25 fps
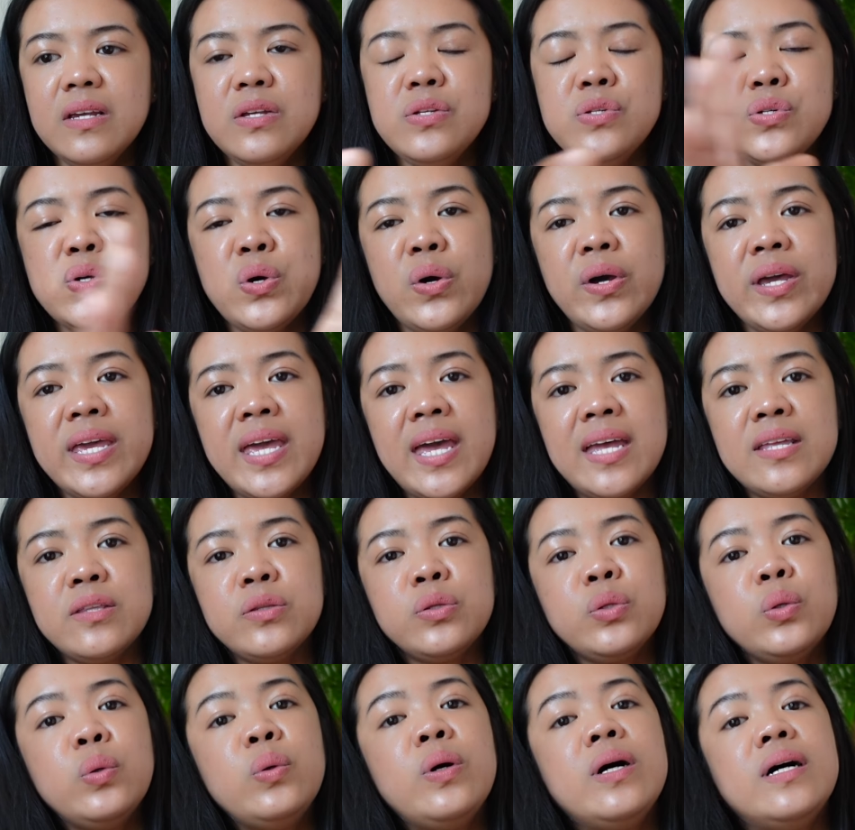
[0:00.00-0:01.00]
So, ayan,
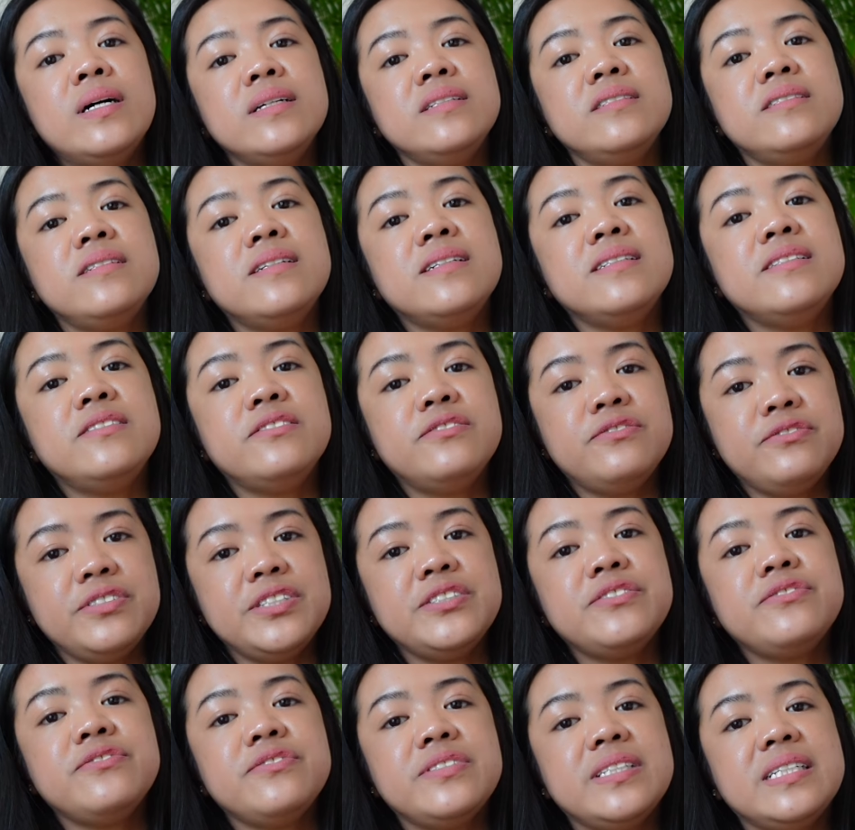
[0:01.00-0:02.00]
250,000
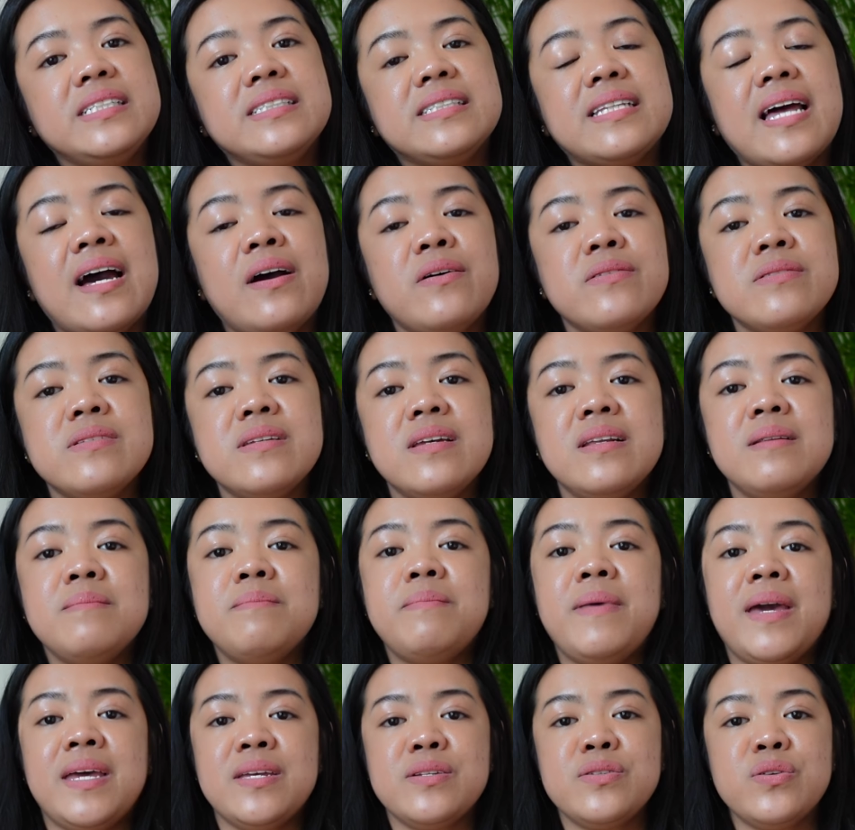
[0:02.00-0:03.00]

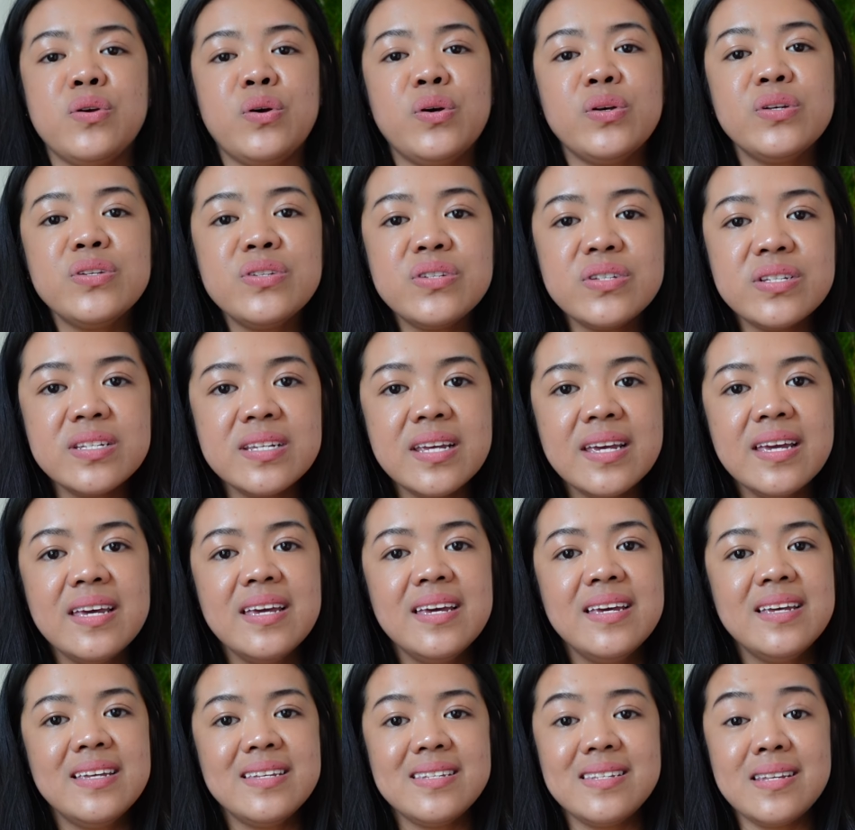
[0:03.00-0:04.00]
pesos.
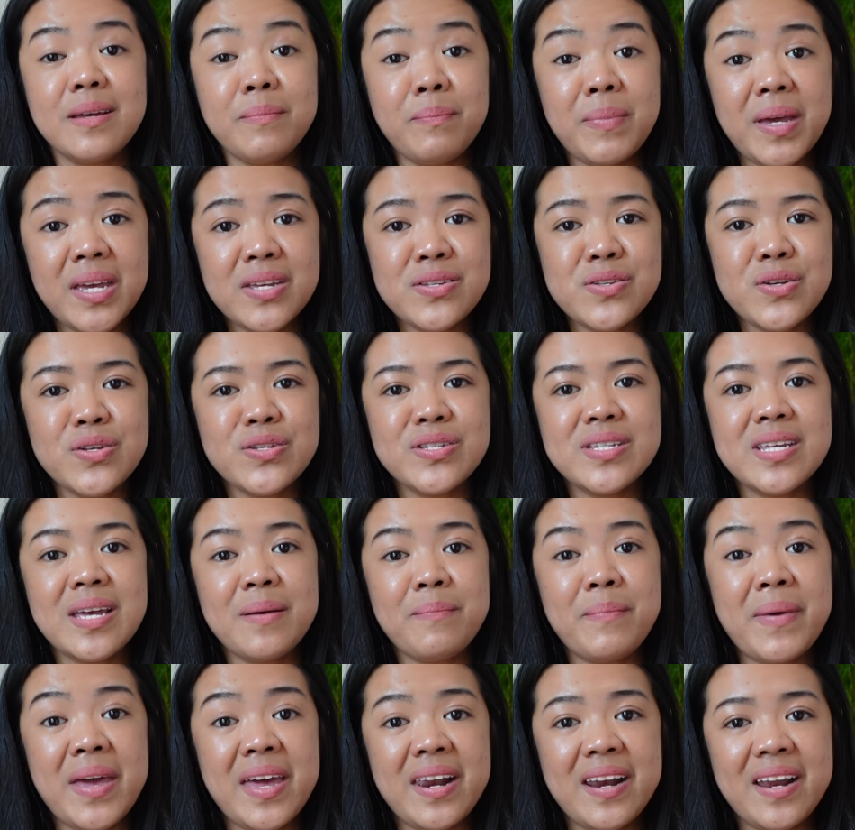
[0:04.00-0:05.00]
Sa pesos
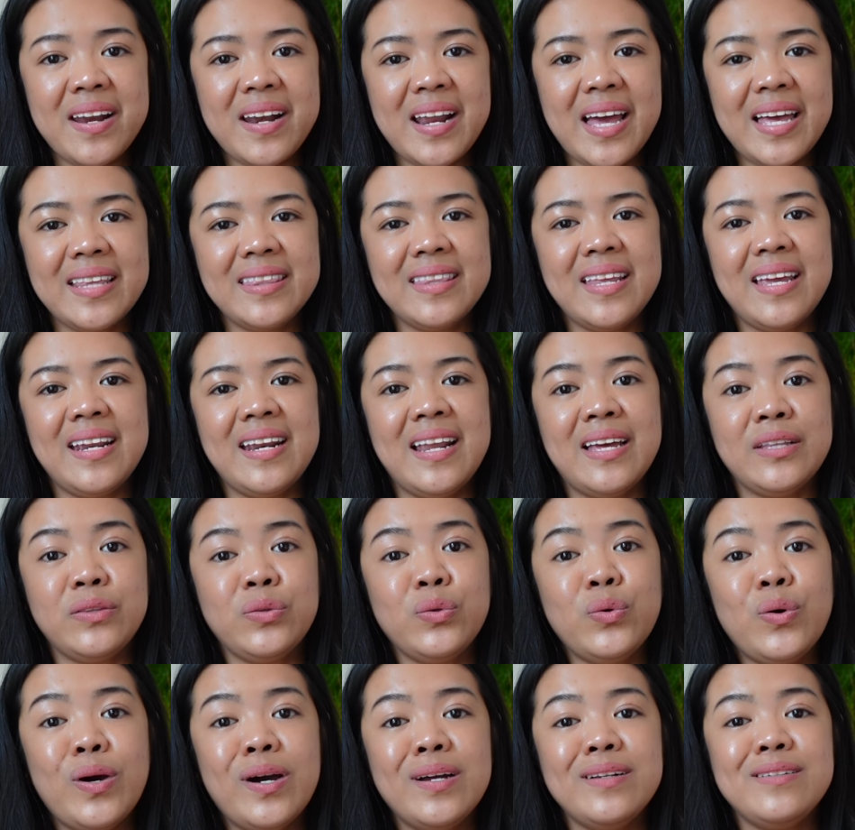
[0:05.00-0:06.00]
sa pera natin ah, na
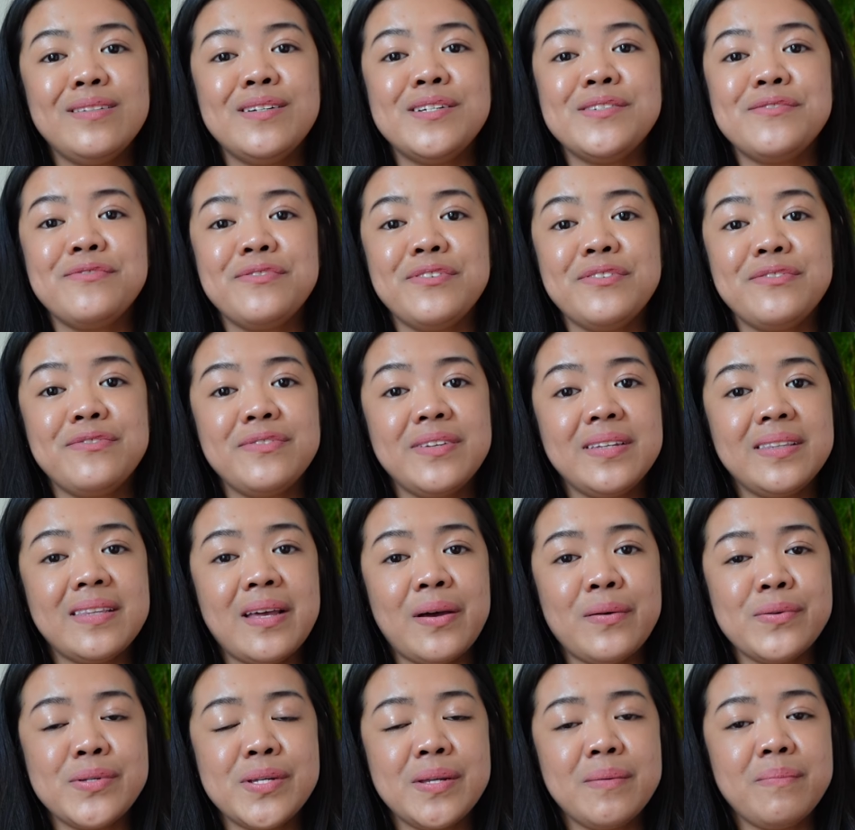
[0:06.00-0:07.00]

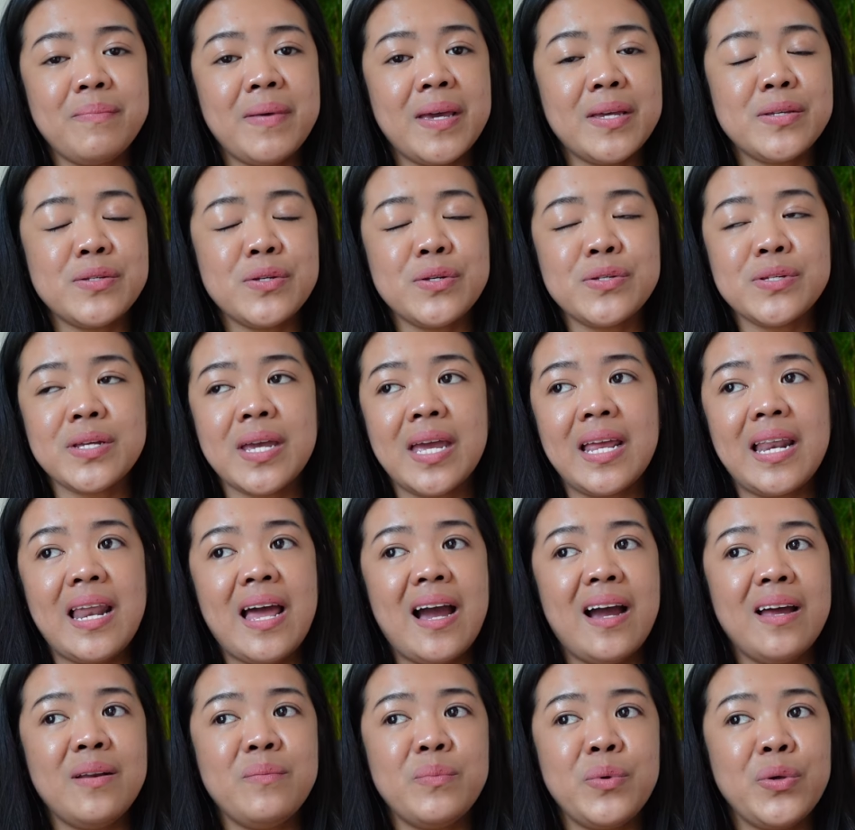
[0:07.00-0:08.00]
250,000 pesos,
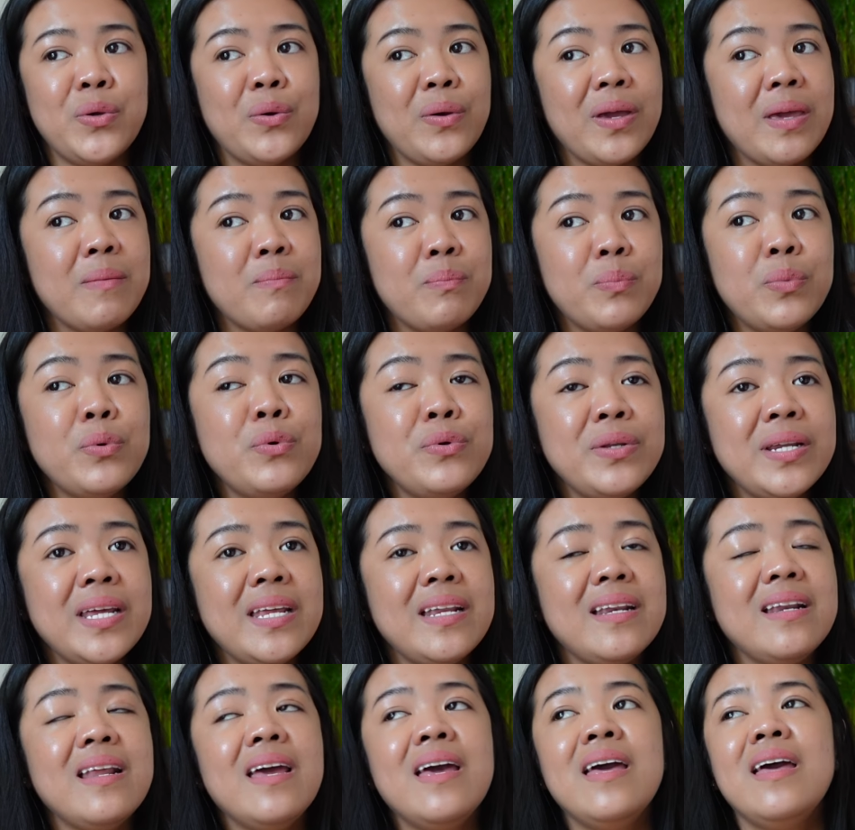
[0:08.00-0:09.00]
kailangan mo yung
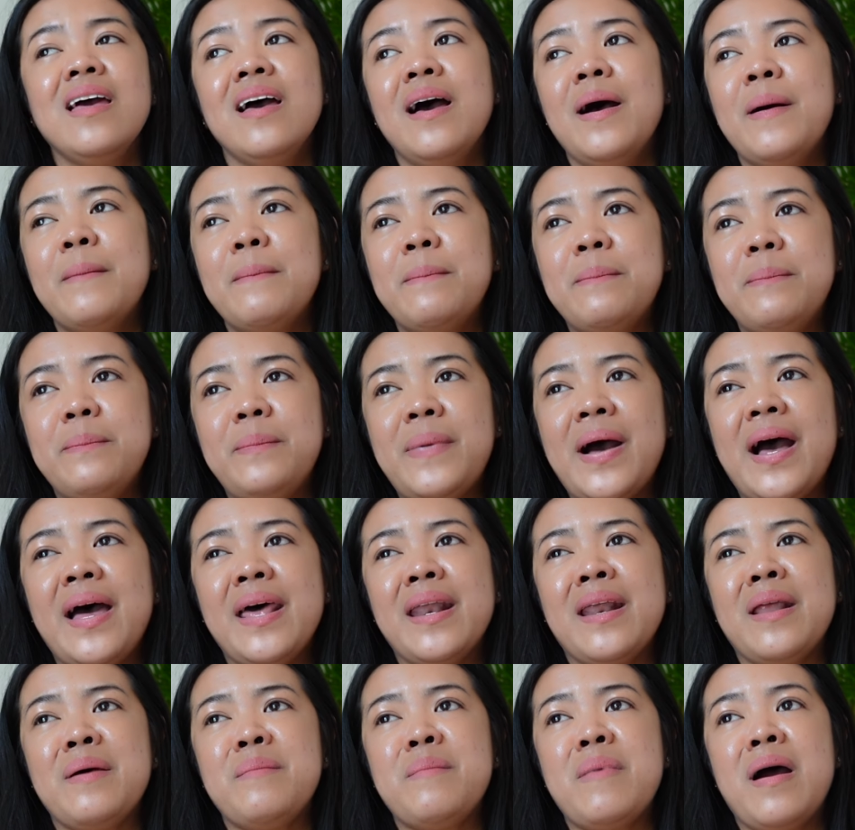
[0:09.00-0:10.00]
ipunin
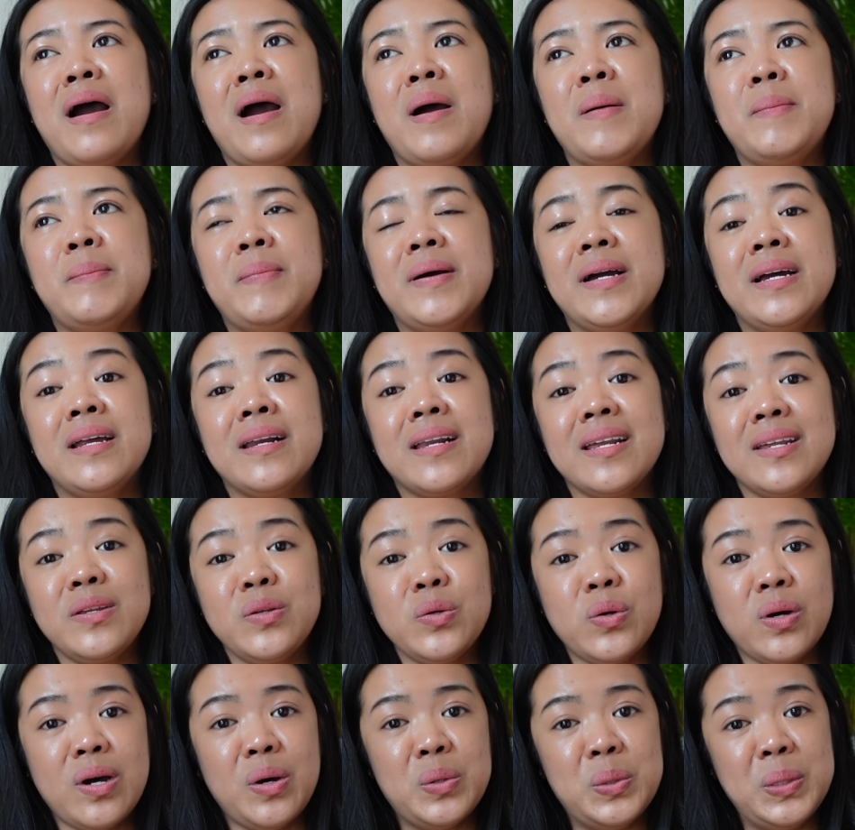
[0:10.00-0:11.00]
para
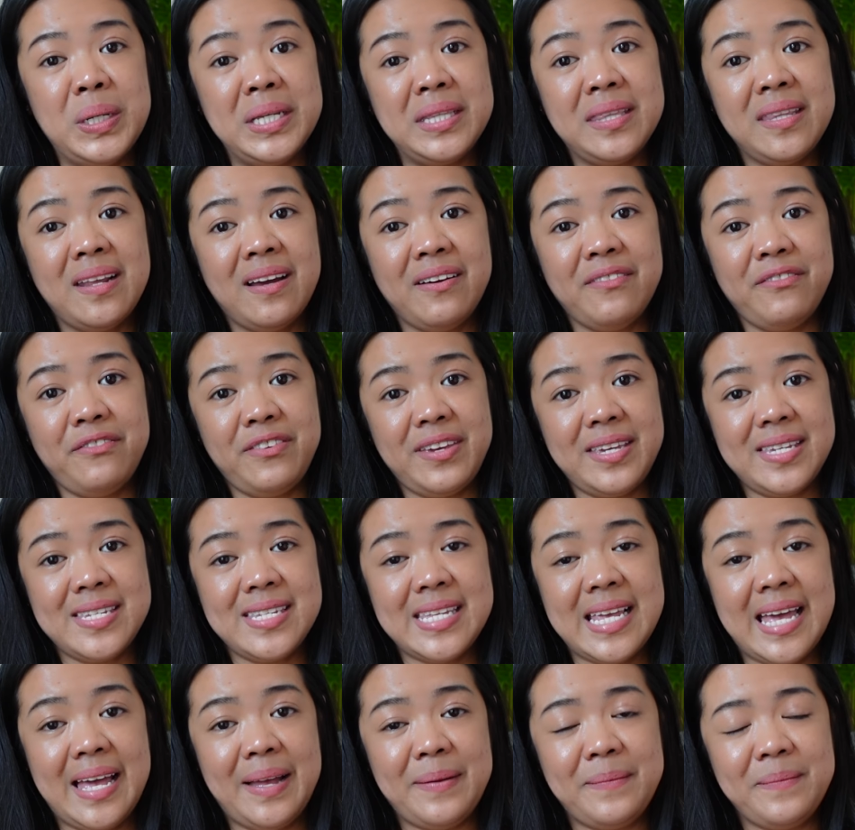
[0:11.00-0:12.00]
makapag-renew ka ulit ng
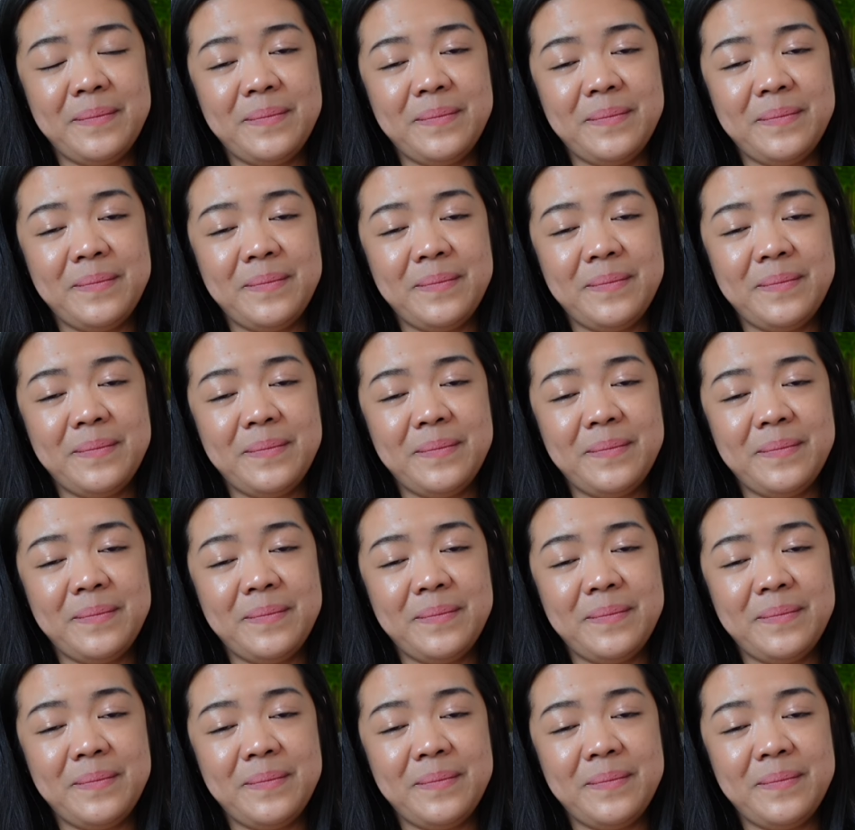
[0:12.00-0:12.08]
visa.